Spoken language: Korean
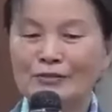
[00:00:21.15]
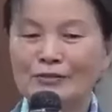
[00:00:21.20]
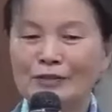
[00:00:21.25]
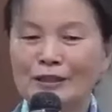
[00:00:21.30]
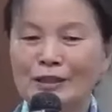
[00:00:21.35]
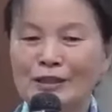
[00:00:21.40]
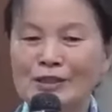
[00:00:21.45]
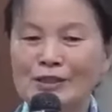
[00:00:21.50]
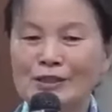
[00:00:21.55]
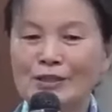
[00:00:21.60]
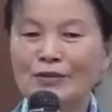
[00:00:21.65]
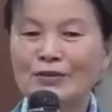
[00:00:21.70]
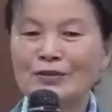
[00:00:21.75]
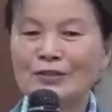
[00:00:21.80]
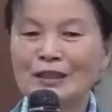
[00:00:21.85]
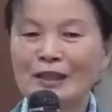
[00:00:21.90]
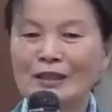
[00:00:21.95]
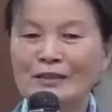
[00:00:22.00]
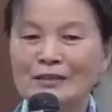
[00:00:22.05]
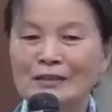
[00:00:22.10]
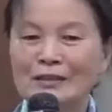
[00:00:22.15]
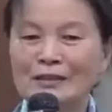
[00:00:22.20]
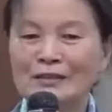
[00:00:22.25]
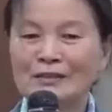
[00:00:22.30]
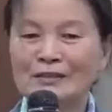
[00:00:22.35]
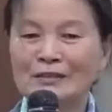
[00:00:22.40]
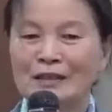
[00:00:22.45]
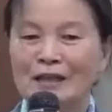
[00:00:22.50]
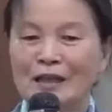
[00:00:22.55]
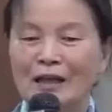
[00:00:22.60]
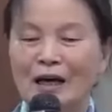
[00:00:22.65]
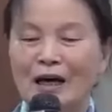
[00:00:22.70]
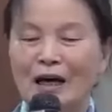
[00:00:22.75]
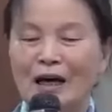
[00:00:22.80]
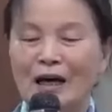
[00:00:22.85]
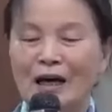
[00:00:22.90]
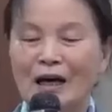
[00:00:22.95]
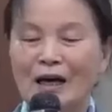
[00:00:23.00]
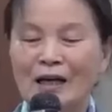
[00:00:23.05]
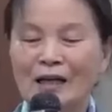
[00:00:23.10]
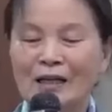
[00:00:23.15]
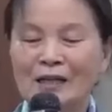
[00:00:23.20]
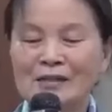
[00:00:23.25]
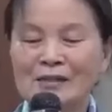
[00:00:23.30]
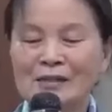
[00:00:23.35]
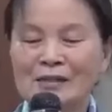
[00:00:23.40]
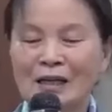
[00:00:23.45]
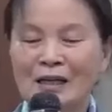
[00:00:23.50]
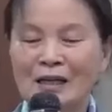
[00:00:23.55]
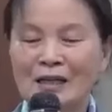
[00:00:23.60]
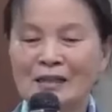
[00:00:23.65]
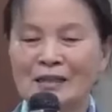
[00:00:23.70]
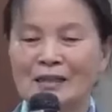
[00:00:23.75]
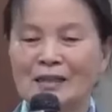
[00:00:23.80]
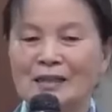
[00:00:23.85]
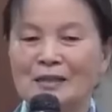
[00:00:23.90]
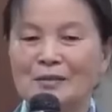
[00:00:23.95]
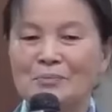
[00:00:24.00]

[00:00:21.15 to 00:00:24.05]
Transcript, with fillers: 우리 성자한테는 항상